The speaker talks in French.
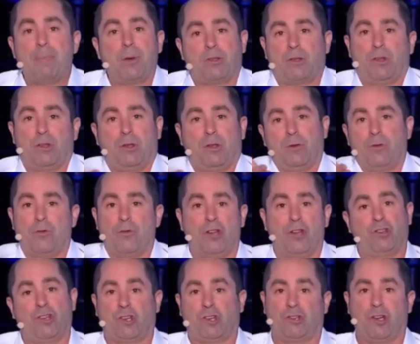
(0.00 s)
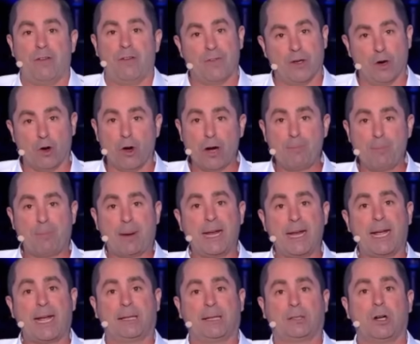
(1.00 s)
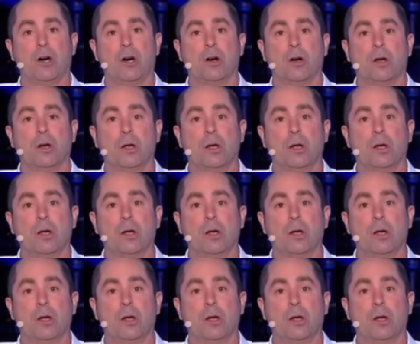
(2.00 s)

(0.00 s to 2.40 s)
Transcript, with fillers: parce que si vous venez chercher un vélo, on n'est pas des catalogues.